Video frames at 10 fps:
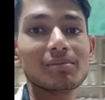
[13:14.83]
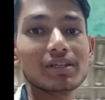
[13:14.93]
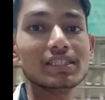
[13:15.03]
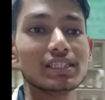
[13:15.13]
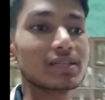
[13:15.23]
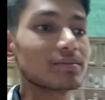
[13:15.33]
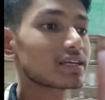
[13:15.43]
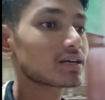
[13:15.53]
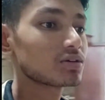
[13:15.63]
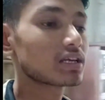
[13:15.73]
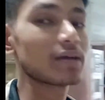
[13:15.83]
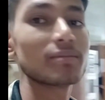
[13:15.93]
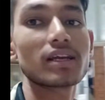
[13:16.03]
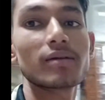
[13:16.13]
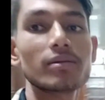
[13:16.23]
पर जितने भी ये कोई
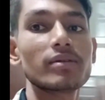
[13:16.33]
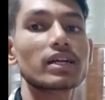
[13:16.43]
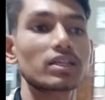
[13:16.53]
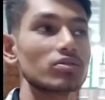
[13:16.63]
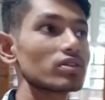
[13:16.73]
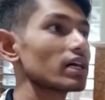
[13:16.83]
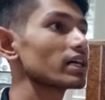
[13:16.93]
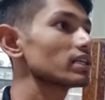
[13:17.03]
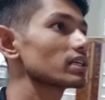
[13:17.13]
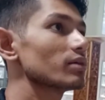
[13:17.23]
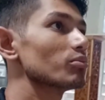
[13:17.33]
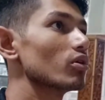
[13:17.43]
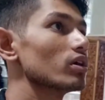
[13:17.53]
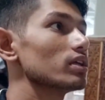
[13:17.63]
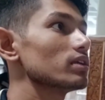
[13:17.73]
केमिकल में रखे हुए ताकि इनका
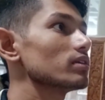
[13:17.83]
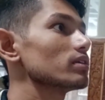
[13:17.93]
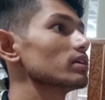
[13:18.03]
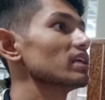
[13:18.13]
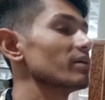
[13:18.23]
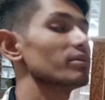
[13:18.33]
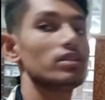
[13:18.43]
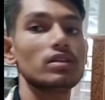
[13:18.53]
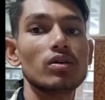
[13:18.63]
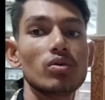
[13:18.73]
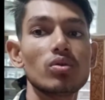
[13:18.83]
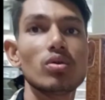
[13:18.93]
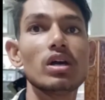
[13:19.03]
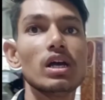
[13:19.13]
बॉडी डैमेज ना हो